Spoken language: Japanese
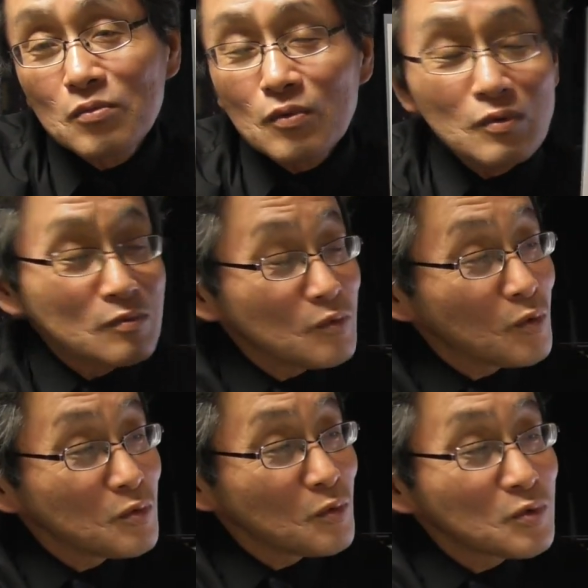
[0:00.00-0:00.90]

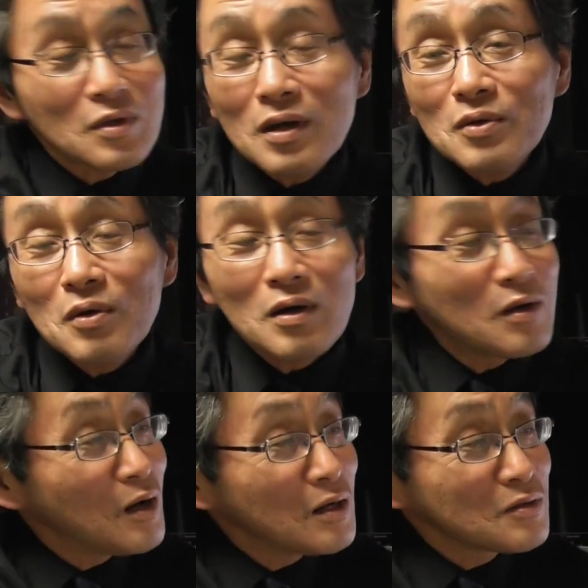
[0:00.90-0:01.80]
おお寺
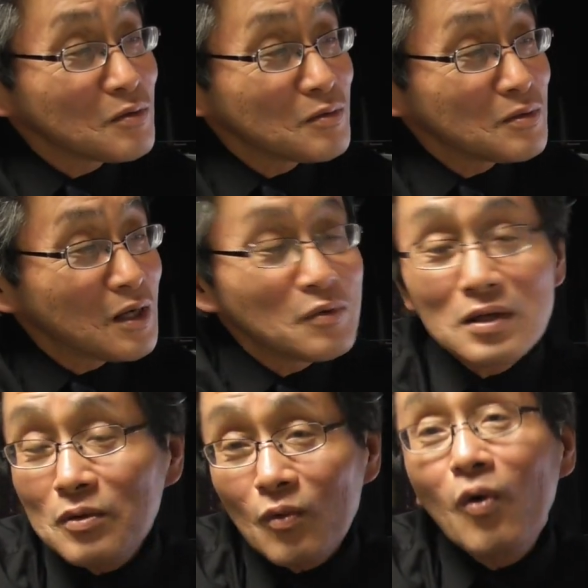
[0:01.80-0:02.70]
の後の名
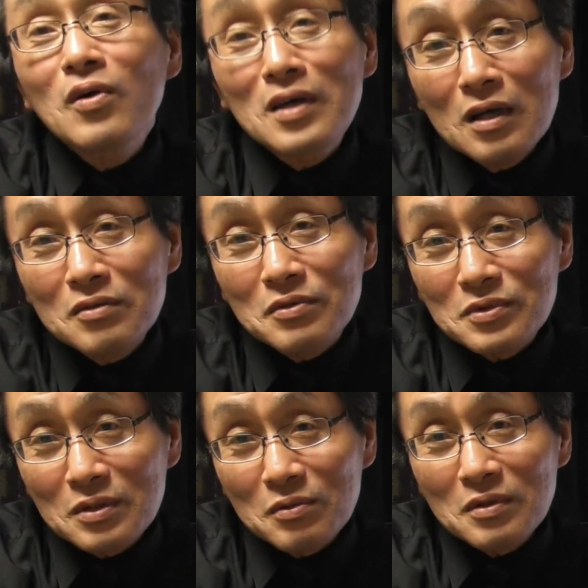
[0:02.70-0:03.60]
前に根源っていう
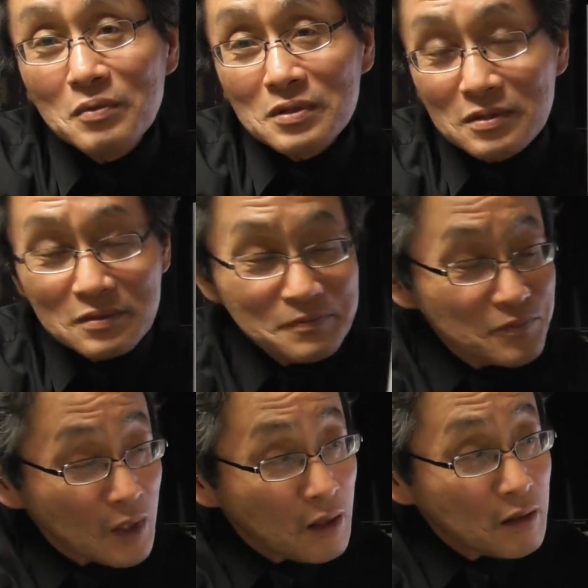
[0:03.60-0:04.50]
ふうに載ってます。
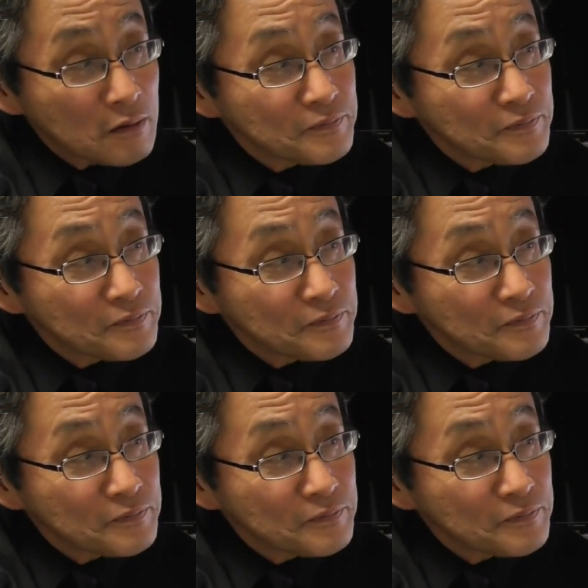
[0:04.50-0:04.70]
はい。